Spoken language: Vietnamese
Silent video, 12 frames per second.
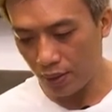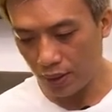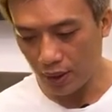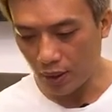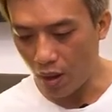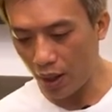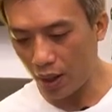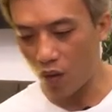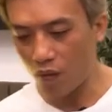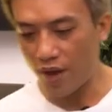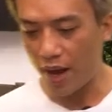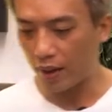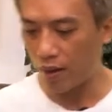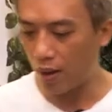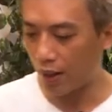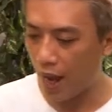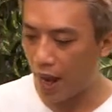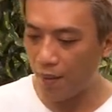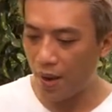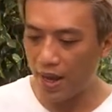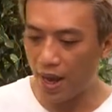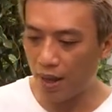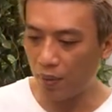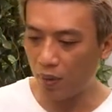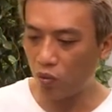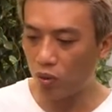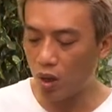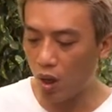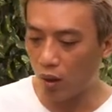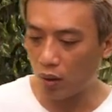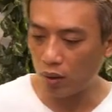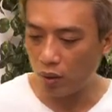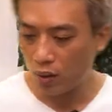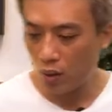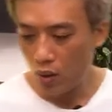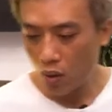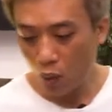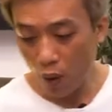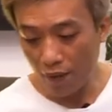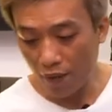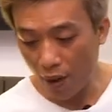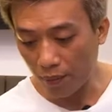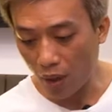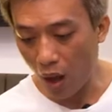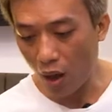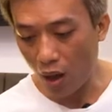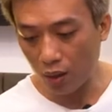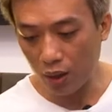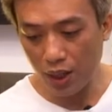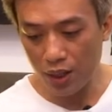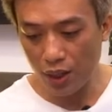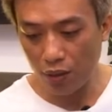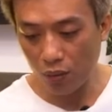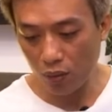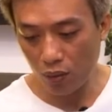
Sẽ có cái cover art cho cái bài nhạc mình muốn chọn. Waveform to hơn rất là nhiều.